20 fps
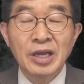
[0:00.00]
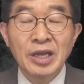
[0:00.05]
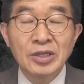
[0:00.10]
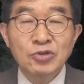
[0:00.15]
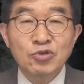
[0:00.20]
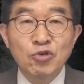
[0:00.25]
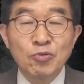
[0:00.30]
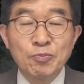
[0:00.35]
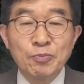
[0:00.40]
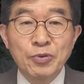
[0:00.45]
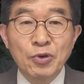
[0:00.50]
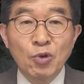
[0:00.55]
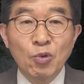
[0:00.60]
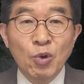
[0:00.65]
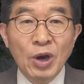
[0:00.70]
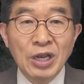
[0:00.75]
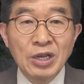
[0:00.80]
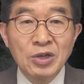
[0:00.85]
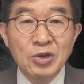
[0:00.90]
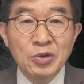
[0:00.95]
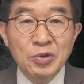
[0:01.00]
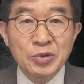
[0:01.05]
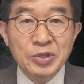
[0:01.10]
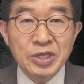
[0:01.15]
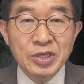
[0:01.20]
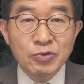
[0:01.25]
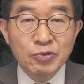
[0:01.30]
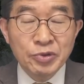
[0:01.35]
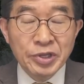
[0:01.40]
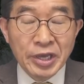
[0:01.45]
투표 완료
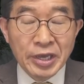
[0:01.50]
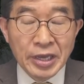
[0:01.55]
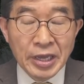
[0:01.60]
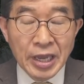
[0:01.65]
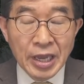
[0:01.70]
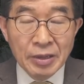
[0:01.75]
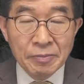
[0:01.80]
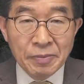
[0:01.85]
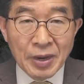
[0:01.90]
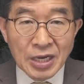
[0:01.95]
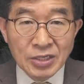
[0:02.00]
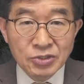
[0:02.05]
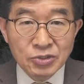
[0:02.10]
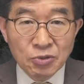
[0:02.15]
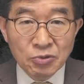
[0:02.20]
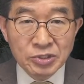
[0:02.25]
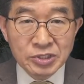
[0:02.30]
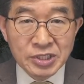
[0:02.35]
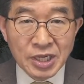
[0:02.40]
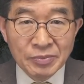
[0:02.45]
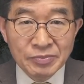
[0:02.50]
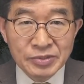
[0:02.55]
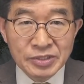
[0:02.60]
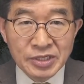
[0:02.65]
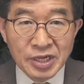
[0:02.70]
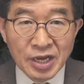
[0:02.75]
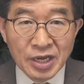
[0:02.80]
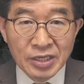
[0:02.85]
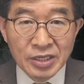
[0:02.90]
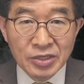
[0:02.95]
이후에 방송
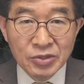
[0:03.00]
3사